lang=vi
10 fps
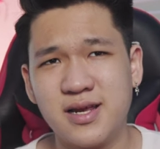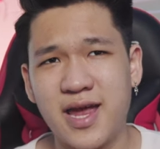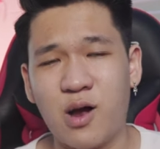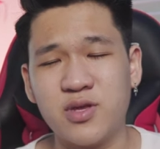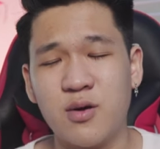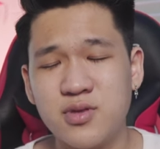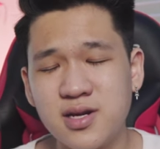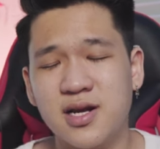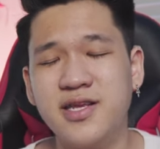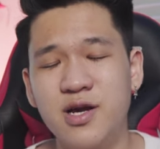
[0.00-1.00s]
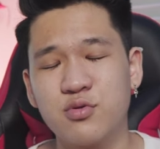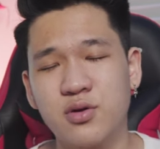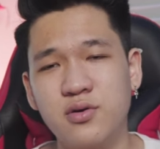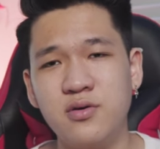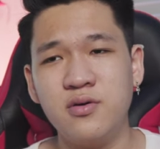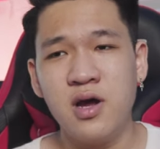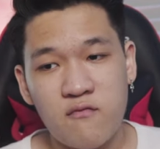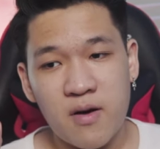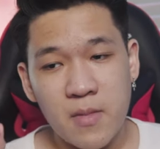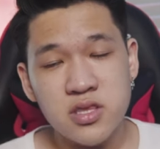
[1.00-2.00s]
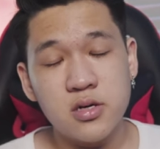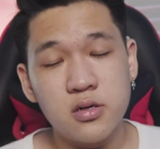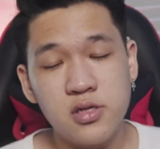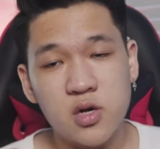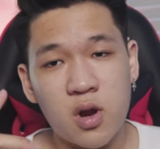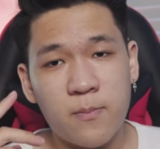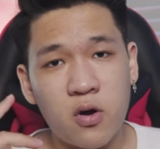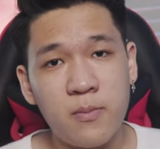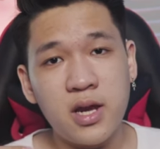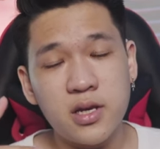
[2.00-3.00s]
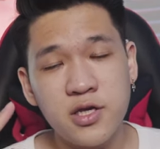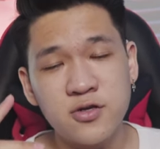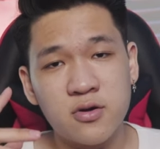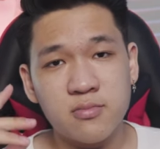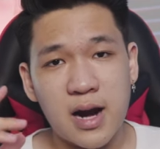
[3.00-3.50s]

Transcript: kéo theo rất là nhiều thứ và bây giờ những con loại pomade thì như nó